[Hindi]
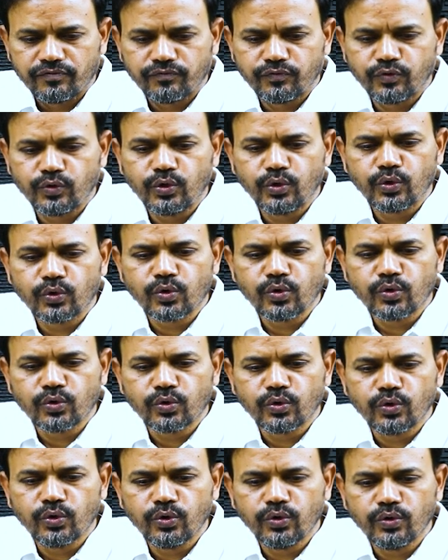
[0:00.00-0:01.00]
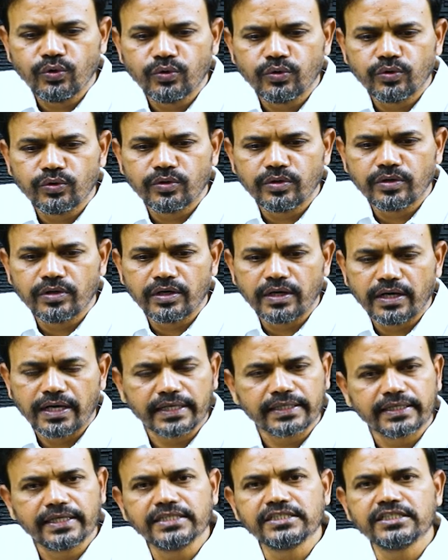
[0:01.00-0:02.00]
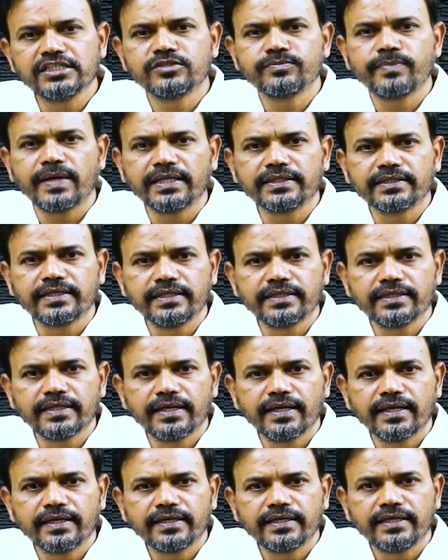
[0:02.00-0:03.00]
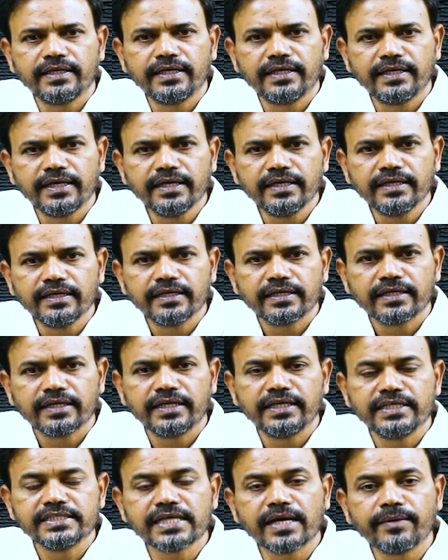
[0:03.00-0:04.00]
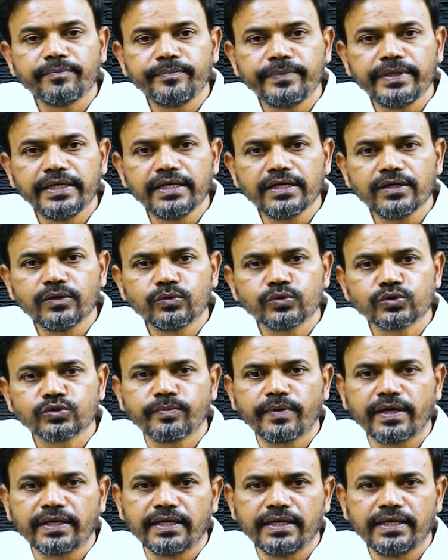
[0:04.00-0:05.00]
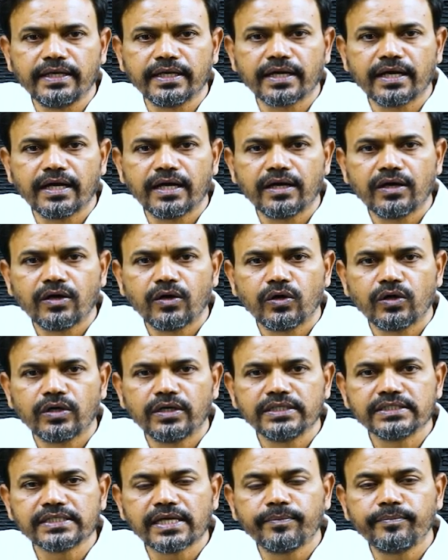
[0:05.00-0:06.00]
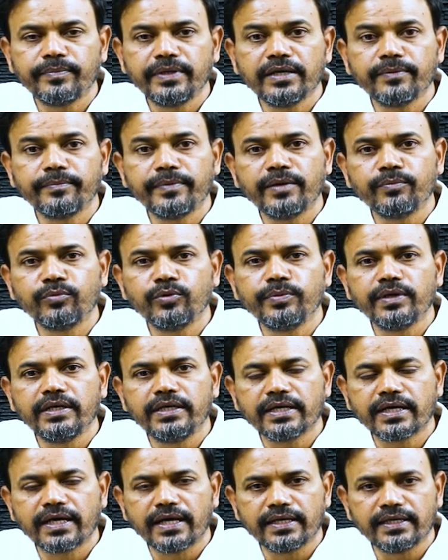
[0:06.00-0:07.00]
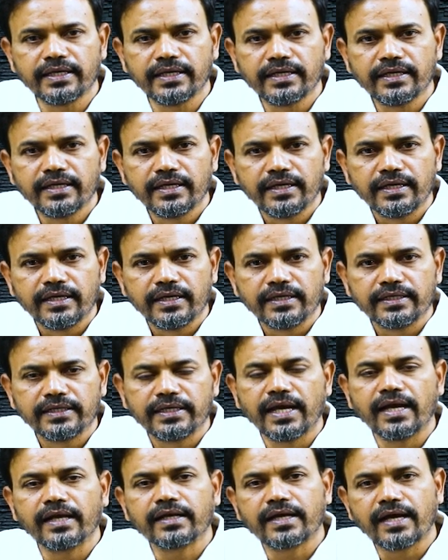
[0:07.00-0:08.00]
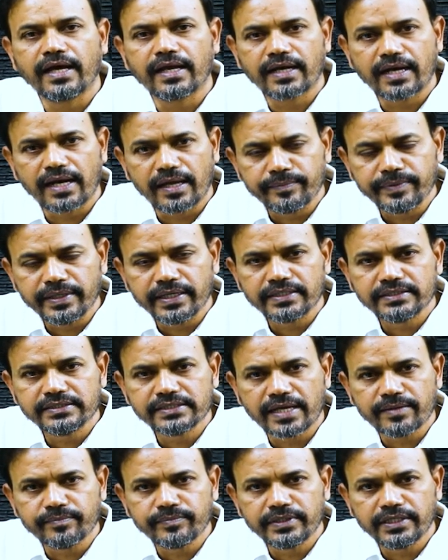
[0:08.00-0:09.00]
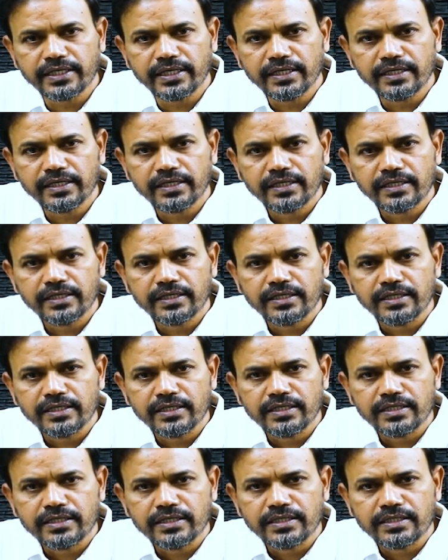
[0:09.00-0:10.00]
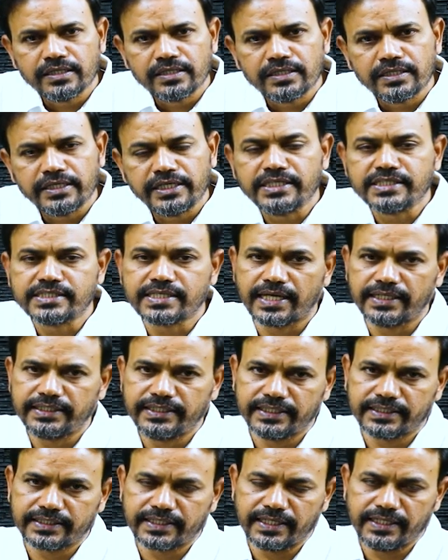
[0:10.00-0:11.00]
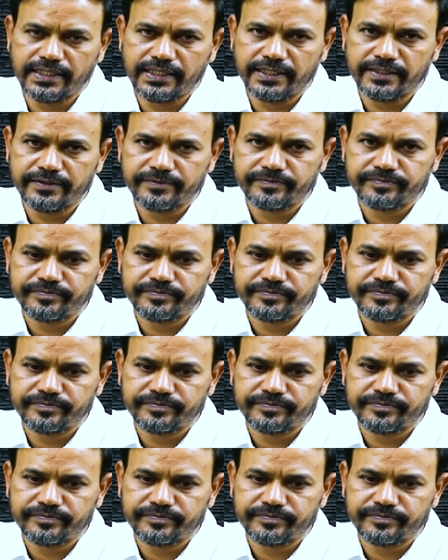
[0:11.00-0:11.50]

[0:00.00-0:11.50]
वो लोगों को हरगिज़ इस बात की तला नहीं है कि निज़ाम मीर उस्मान अली ख़ान और निज़ाम मीर महबूब अली ख़ान ने क्या कारनामे अंजाम दिए इंसानियत के लिए